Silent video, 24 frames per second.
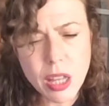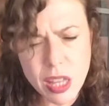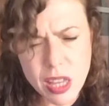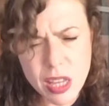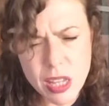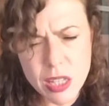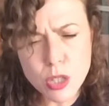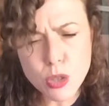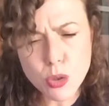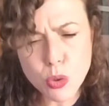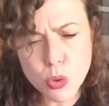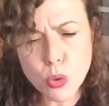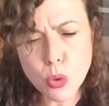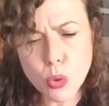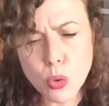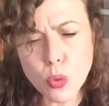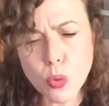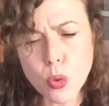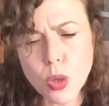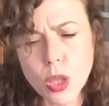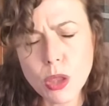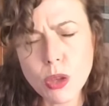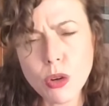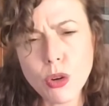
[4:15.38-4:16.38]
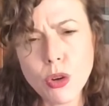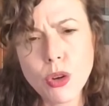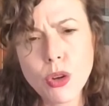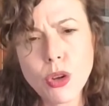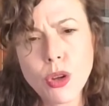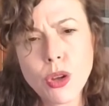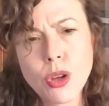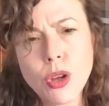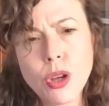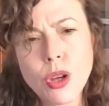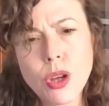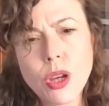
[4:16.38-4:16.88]
Es tu ruido,
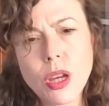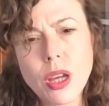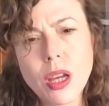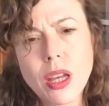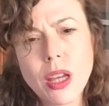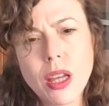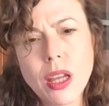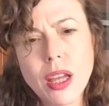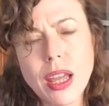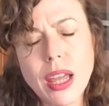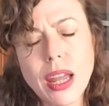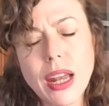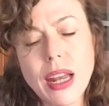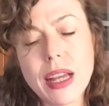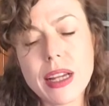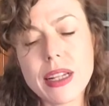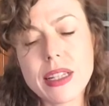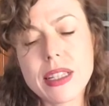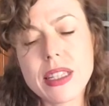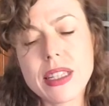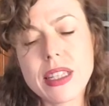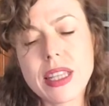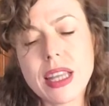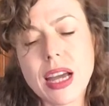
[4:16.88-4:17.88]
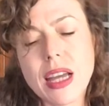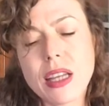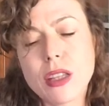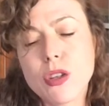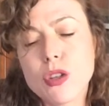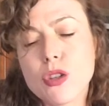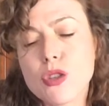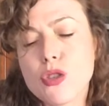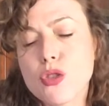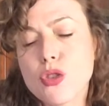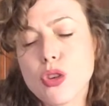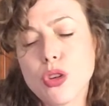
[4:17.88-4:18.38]
el
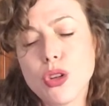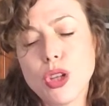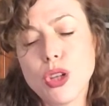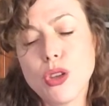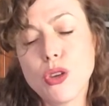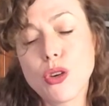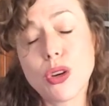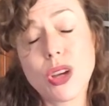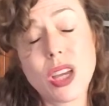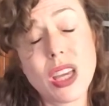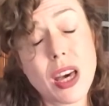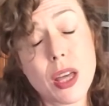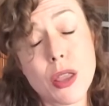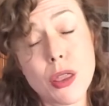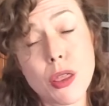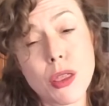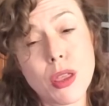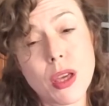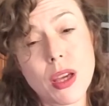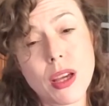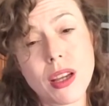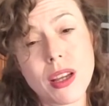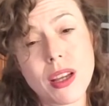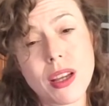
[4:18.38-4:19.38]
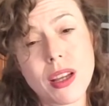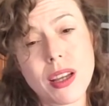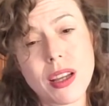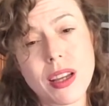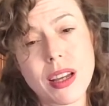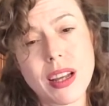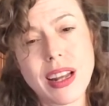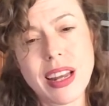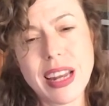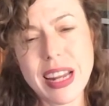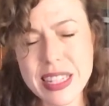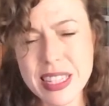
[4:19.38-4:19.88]
extraño sonido que hacen
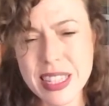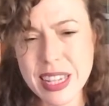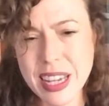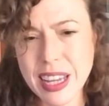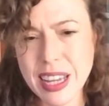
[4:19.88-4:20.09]
las